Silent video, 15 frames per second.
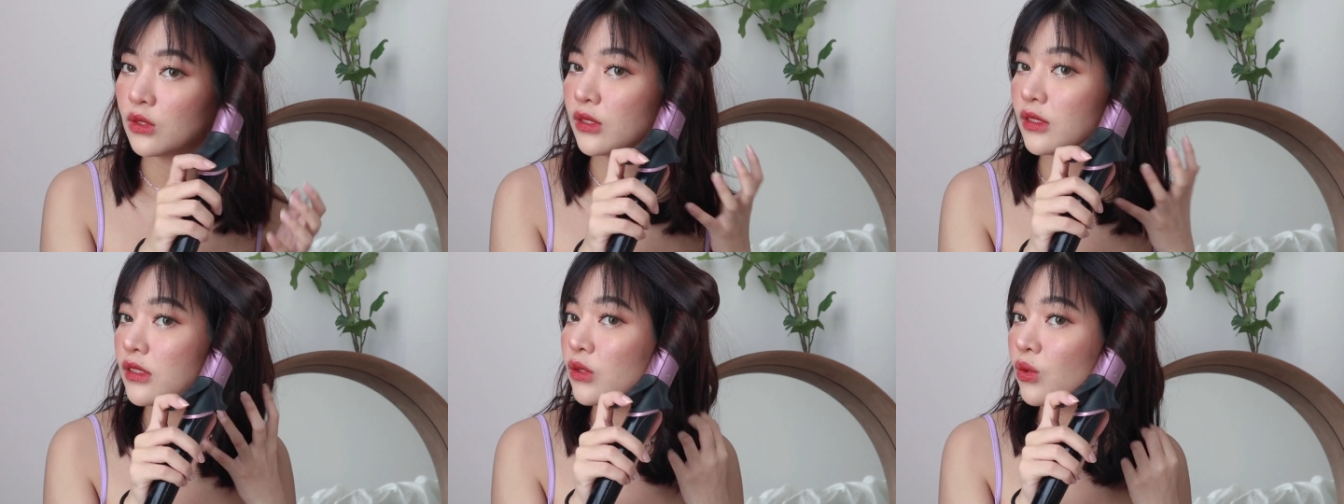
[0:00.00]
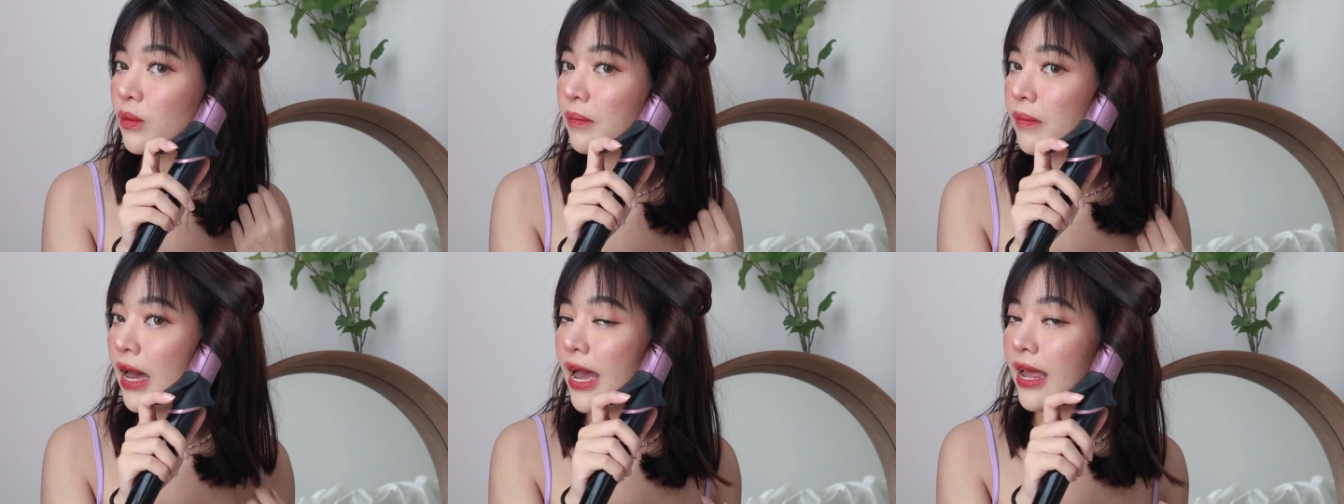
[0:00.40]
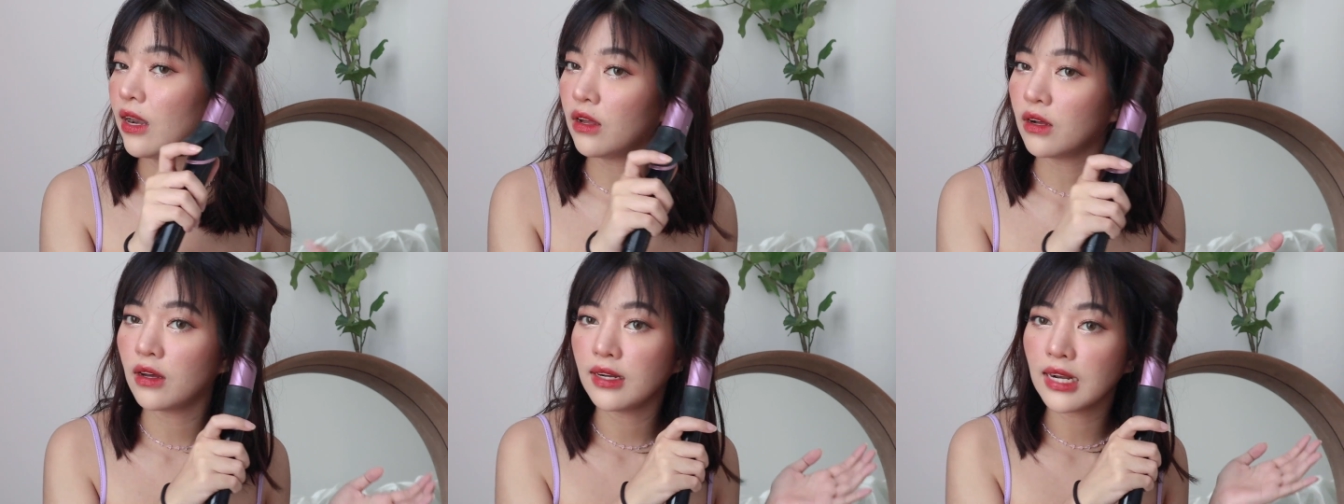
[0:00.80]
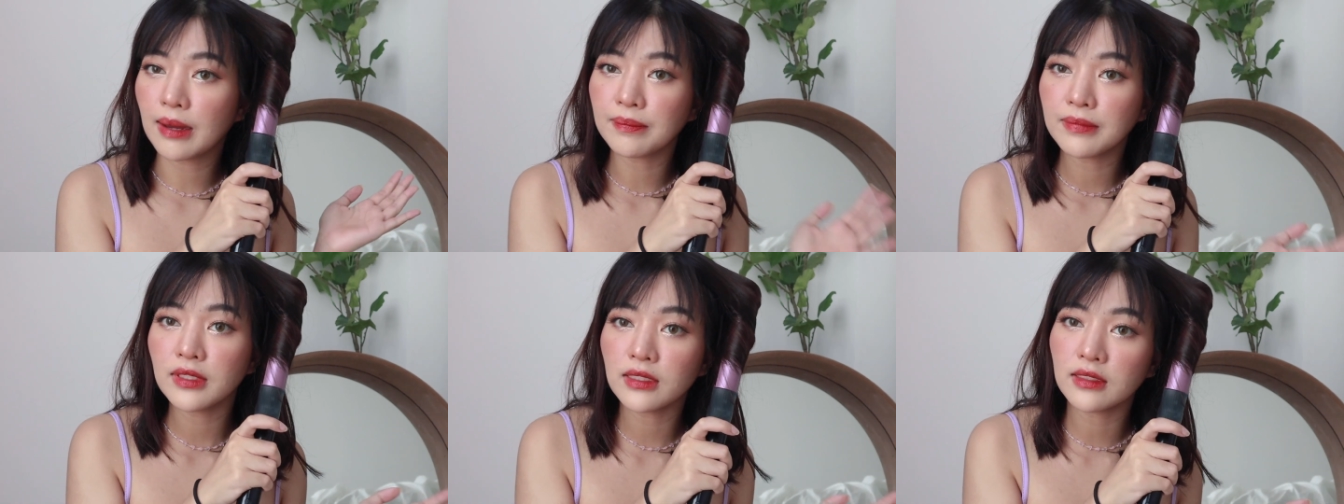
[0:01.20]
จนสุดปลายแล้วก็นั
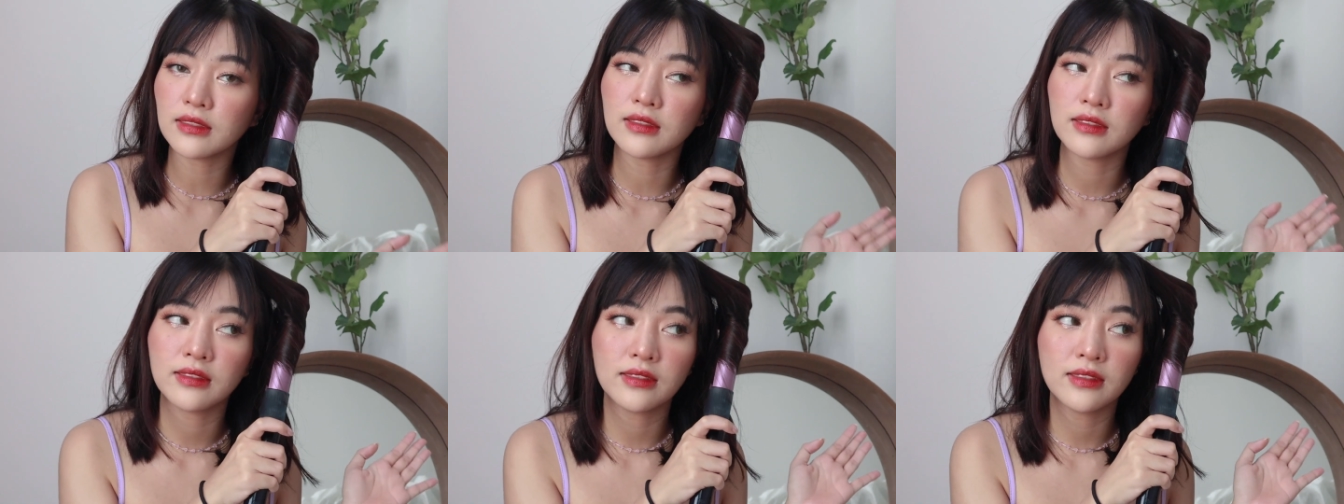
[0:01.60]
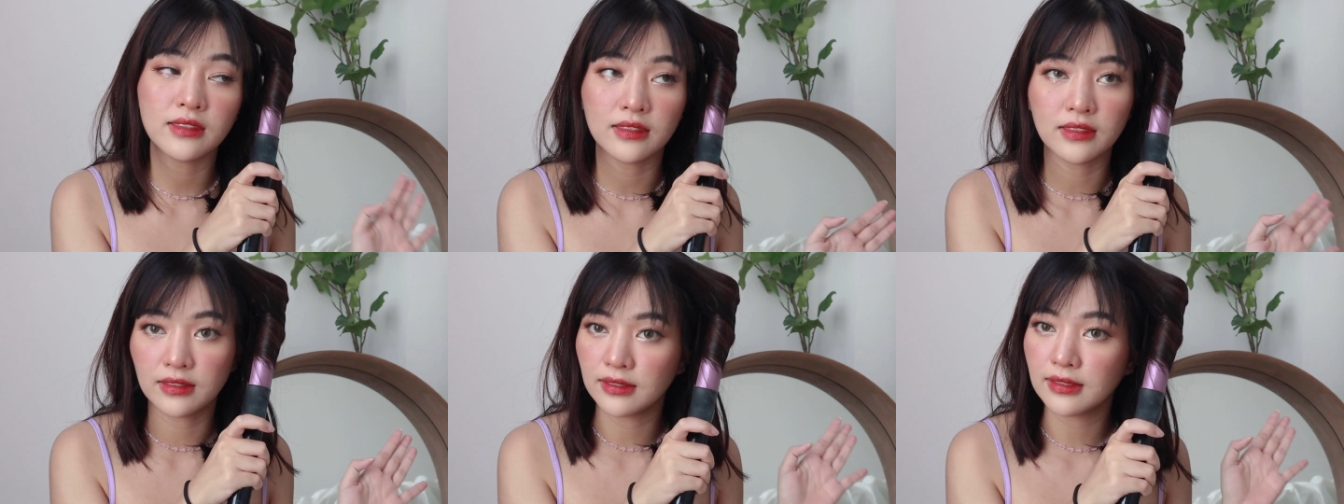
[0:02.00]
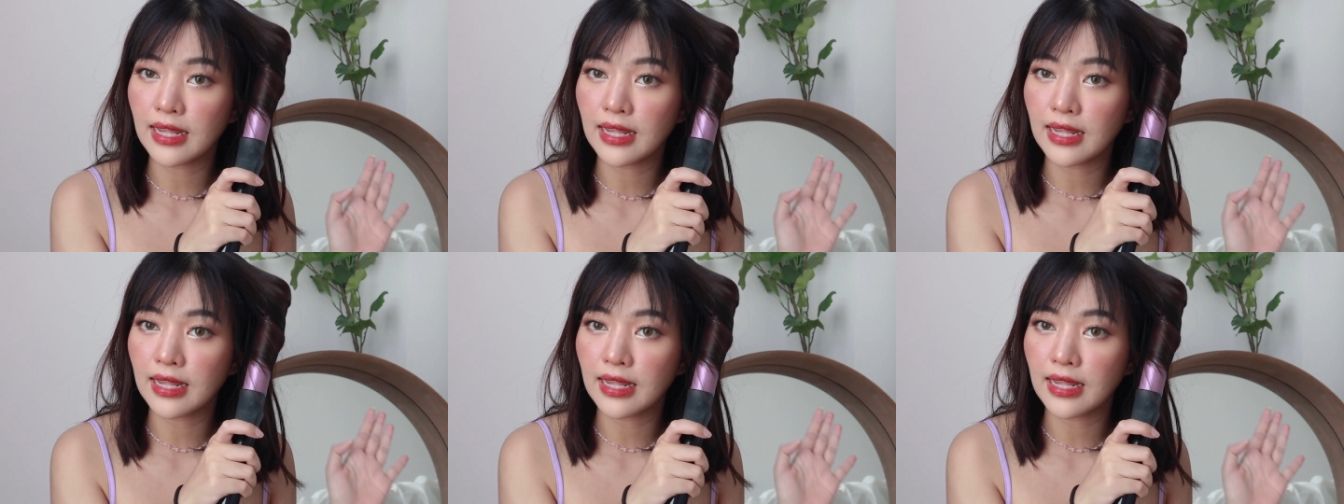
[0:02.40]
บหนึ่งถึง